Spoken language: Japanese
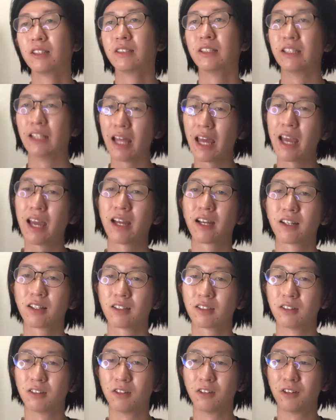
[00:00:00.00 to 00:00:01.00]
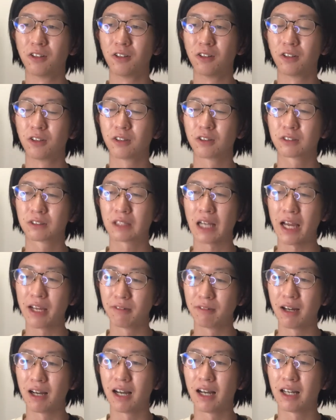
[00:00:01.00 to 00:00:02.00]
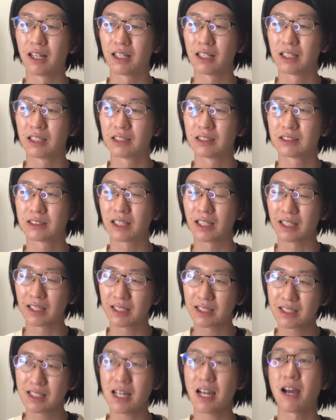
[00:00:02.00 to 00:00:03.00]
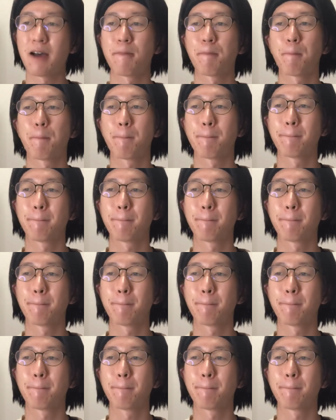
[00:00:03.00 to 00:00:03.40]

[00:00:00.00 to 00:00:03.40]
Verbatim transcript: にねこう会話しただけじゃ、